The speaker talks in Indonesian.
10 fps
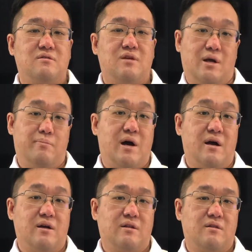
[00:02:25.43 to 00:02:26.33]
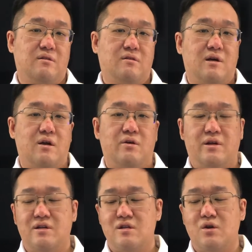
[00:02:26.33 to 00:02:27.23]
jelek banget. Kalau
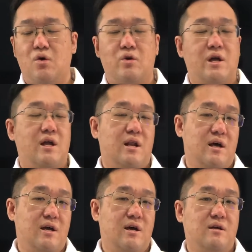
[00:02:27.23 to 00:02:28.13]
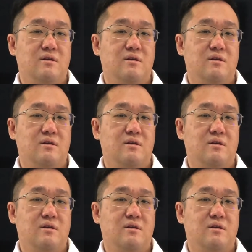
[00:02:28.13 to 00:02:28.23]
ini sih oke okay lah ya.